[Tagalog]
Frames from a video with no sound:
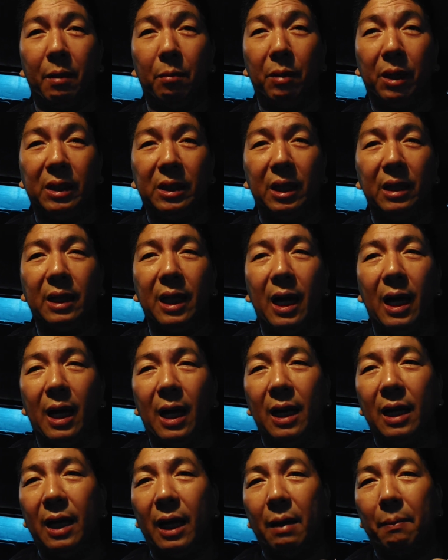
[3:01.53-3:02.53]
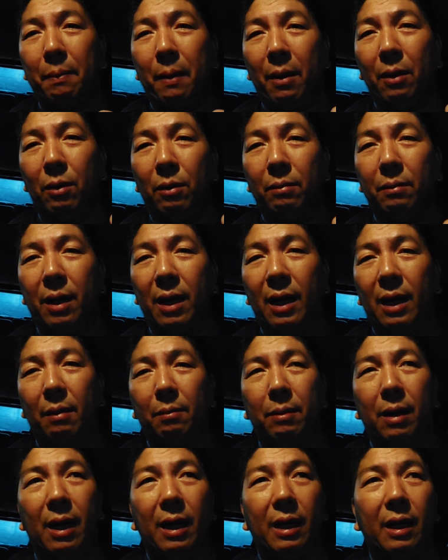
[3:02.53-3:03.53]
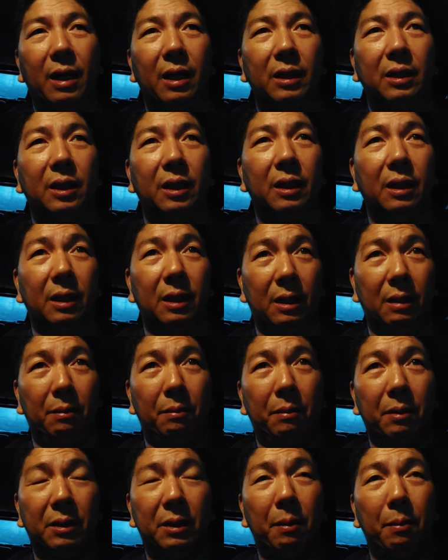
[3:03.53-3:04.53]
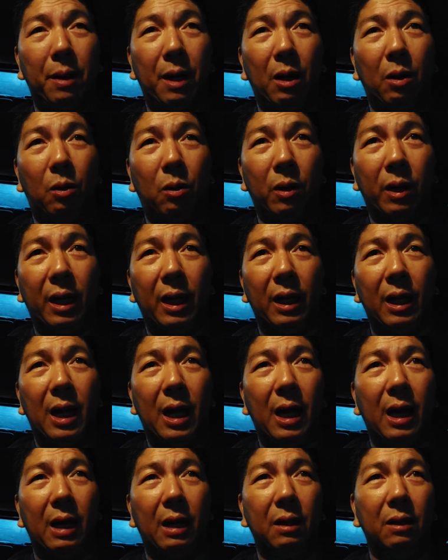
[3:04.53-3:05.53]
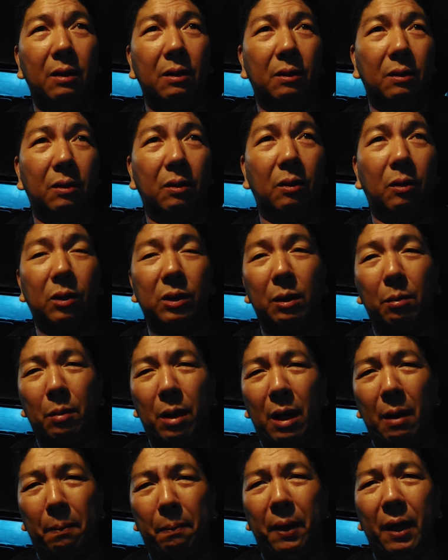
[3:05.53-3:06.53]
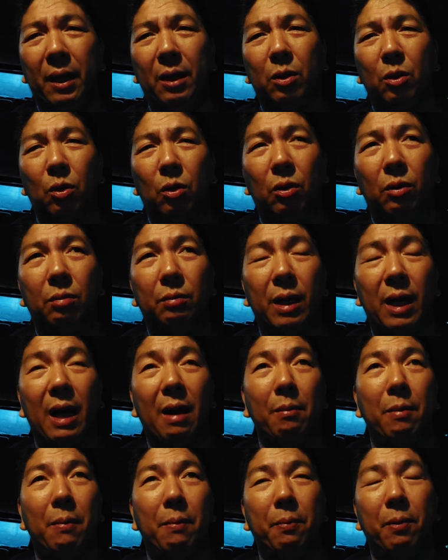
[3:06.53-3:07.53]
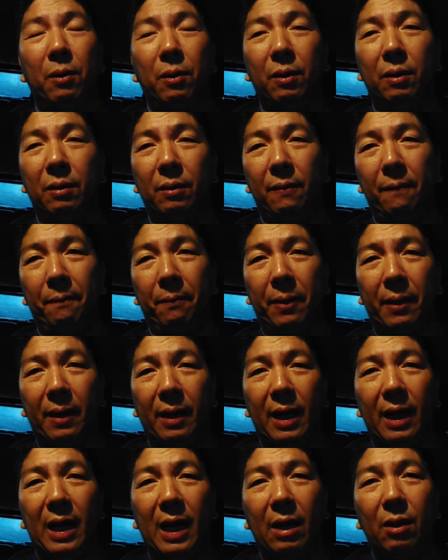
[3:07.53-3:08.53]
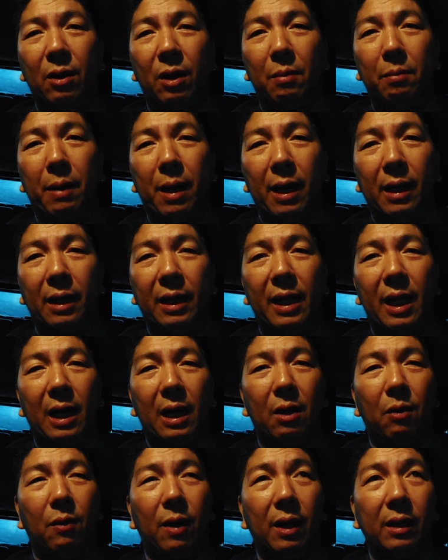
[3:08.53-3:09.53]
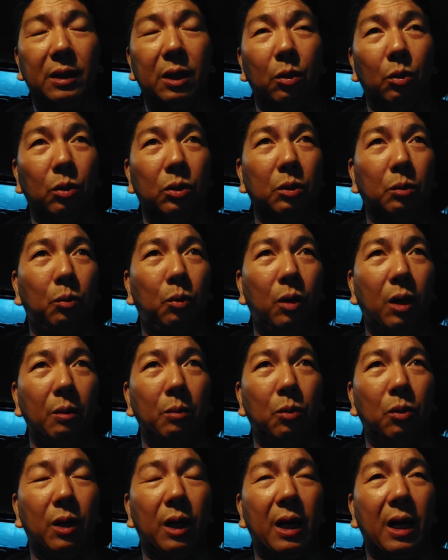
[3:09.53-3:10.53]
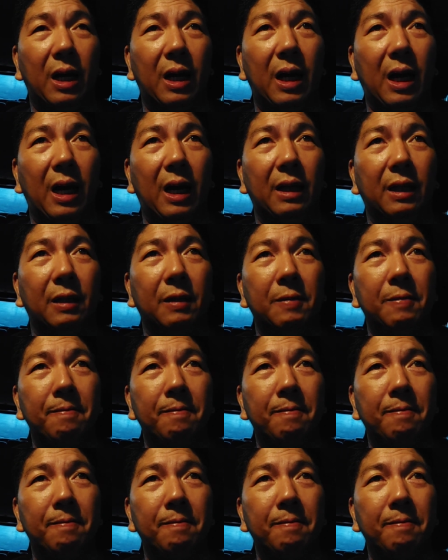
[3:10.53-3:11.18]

Minsan nga, ang leak pa noon mga ka-vloggers, sa mga o-ring lang, o sa mga pito, marami po yon Kaya yung iba, ginagawa, sinusubukan mo ng kargahan